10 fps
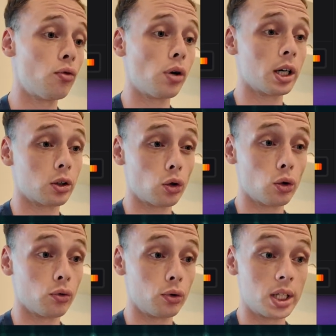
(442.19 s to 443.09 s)
Une fois
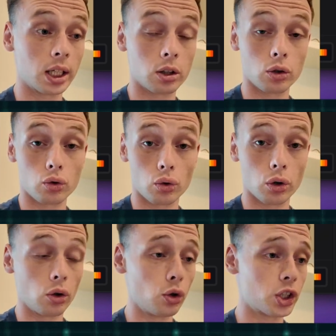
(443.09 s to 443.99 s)
que vous êtes
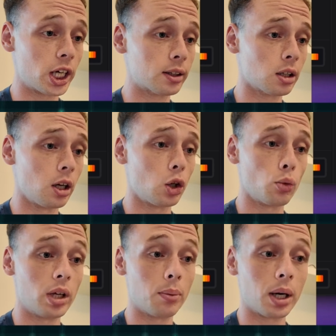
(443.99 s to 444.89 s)
sur le chat,
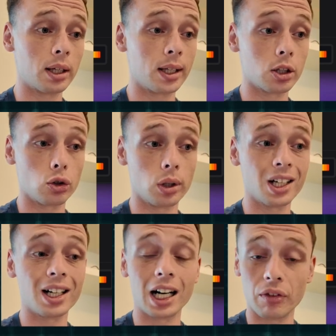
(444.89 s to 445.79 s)
n'oubliez pas
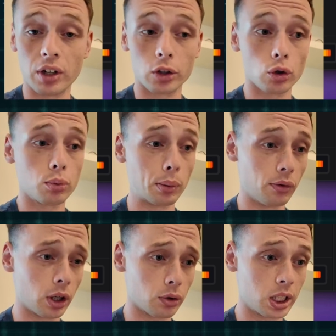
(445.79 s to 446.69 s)
d'actionner réflexion pour
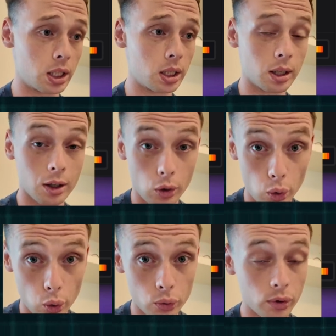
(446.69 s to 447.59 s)
pouvoir utiliser
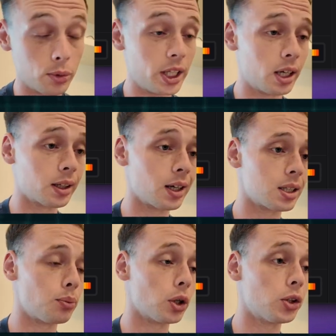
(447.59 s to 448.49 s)
le nouveau modèle,
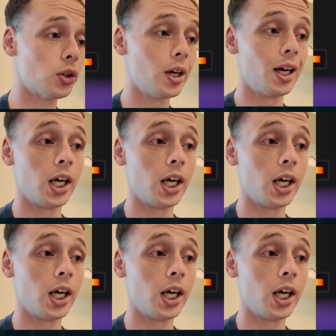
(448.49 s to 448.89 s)
très important.